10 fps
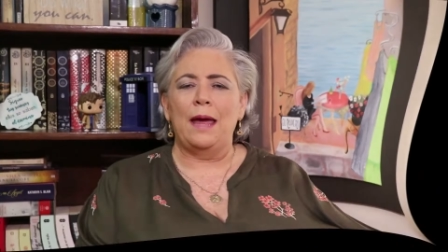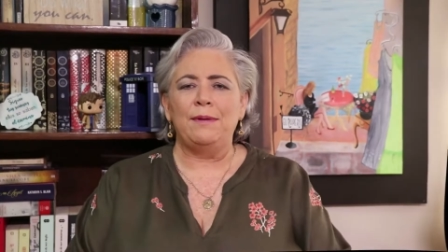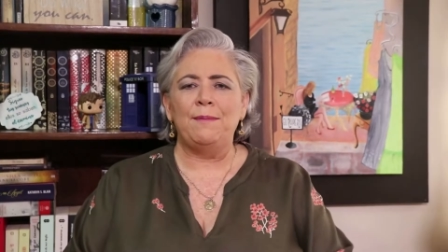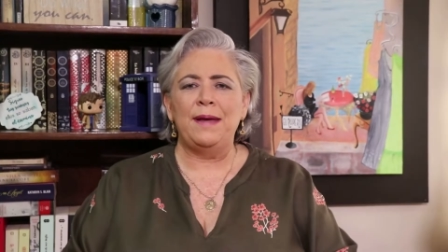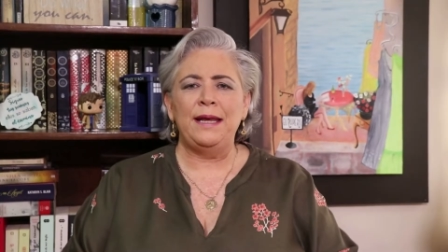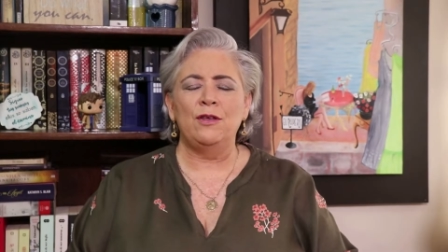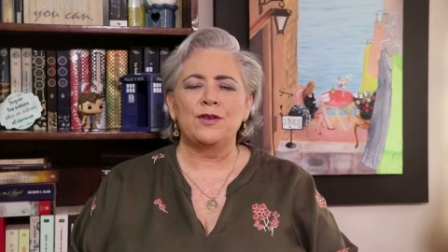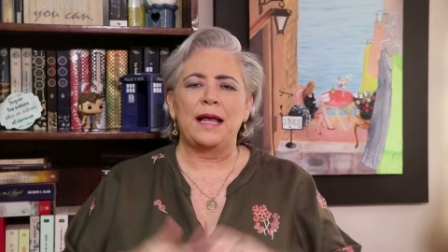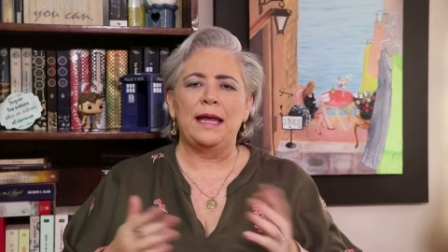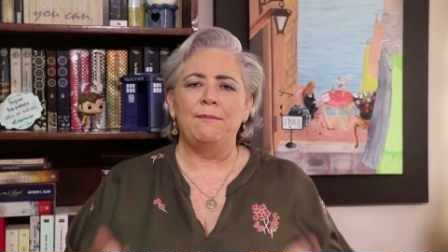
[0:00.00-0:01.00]
Hola,
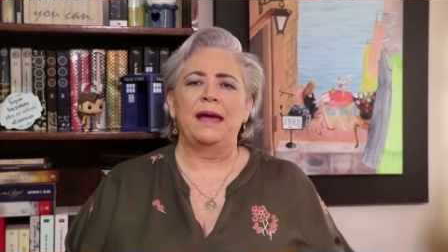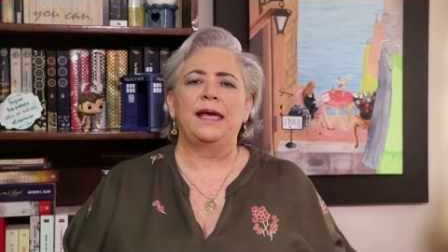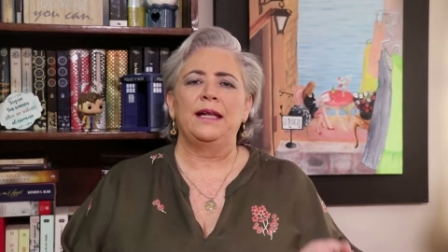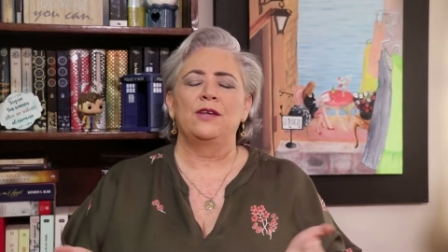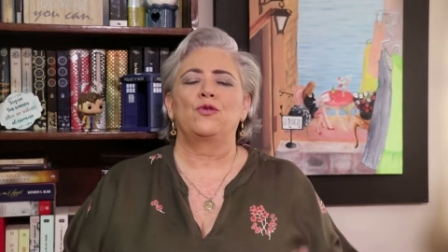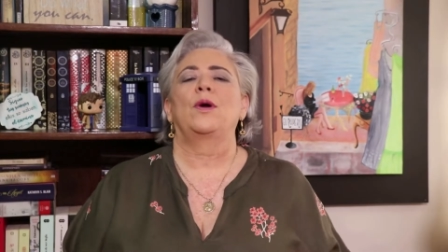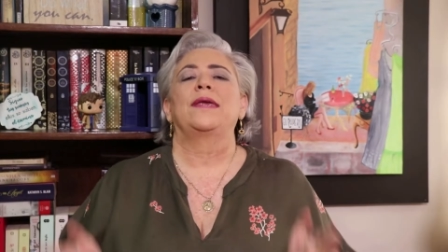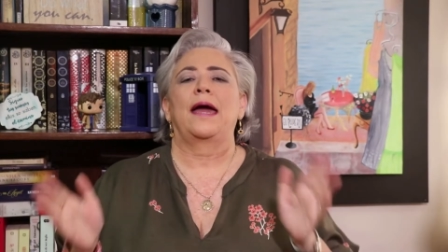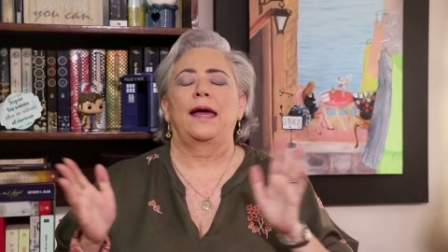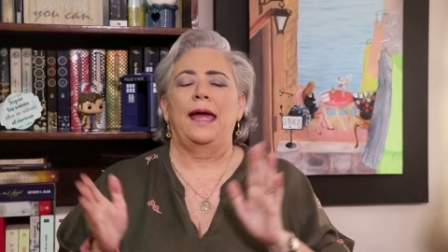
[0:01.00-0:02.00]
bienvenidos a La Imagen y
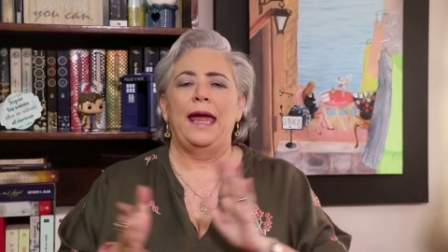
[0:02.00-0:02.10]
Sueña.